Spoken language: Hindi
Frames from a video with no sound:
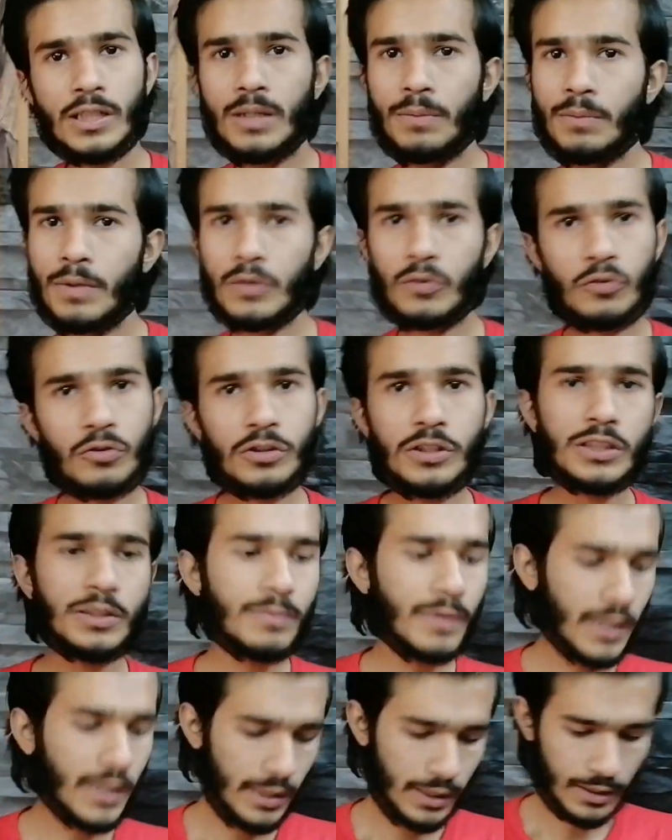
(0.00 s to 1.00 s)
उसके लिए मैं कुछ
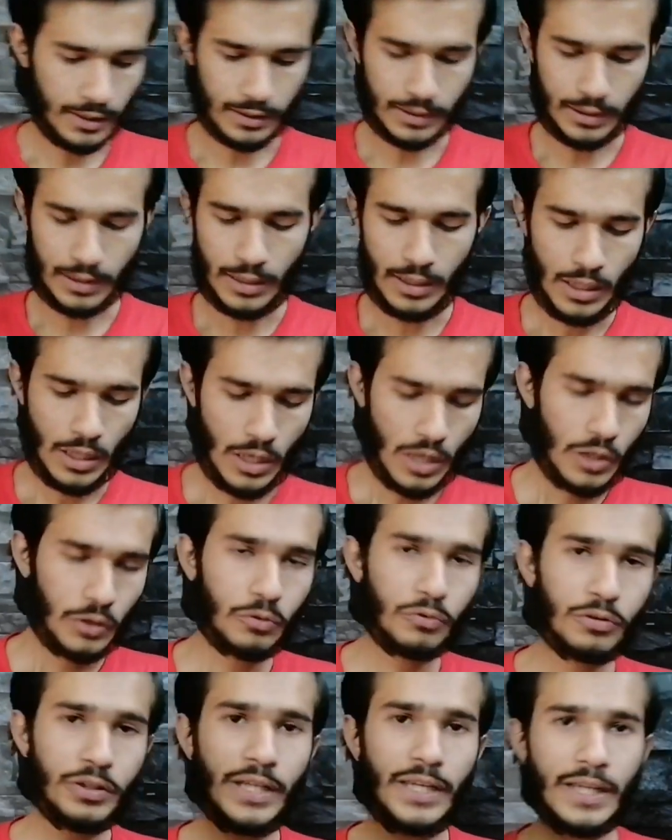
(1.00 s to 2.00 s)
इस्तेमाल नहीं करता
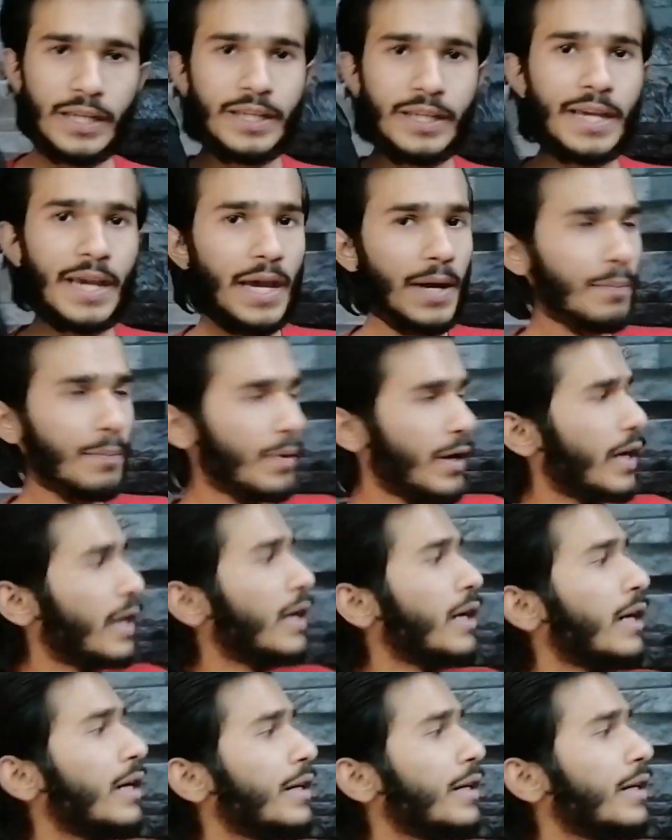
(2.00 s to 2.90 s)
तो ये एक कैप है